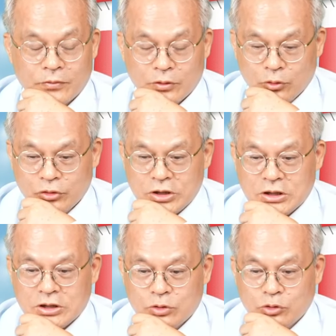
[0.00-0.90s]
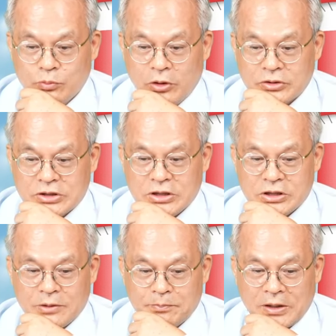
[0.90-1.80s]
如一举突破季
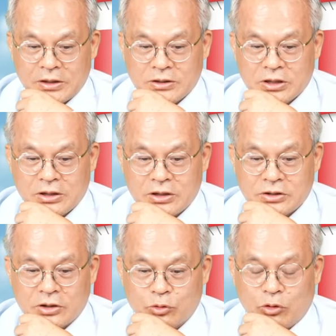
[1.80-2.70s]
线、半年线、连线，